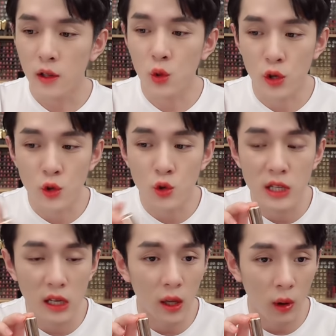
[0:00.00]
但是我是说
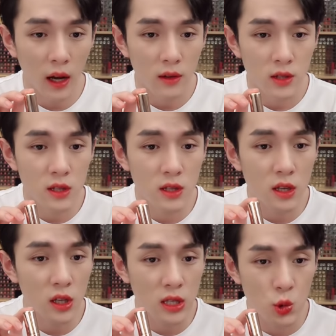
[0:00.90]
心里话，这只
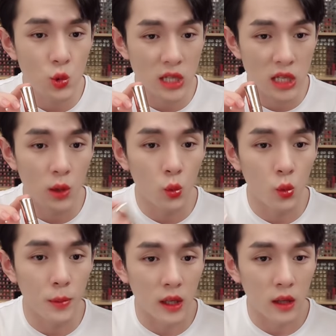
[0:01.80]
真的巨轻
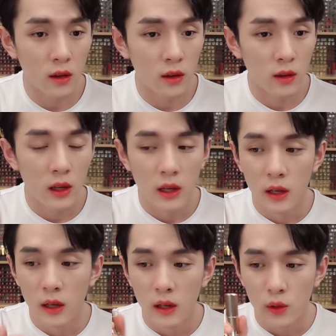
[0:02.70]
无比。
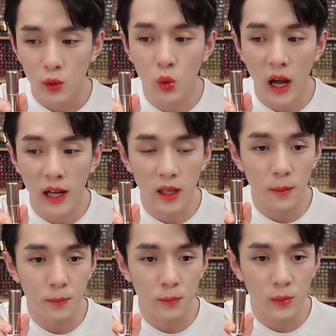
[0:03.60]
如果它
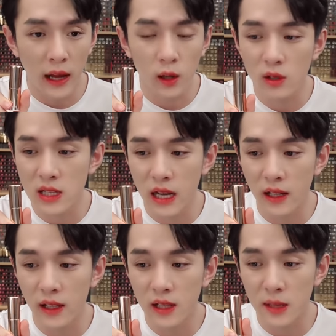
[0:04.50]
的兰蔻这
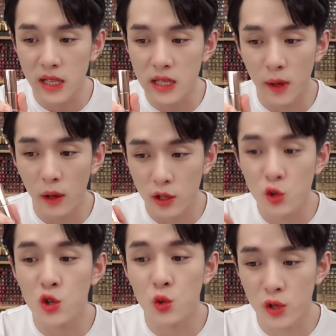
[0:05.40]
三这个名字没的话，它
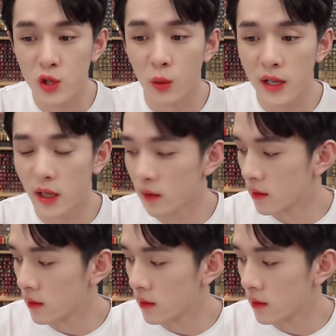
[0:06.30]
就值五十九块钱。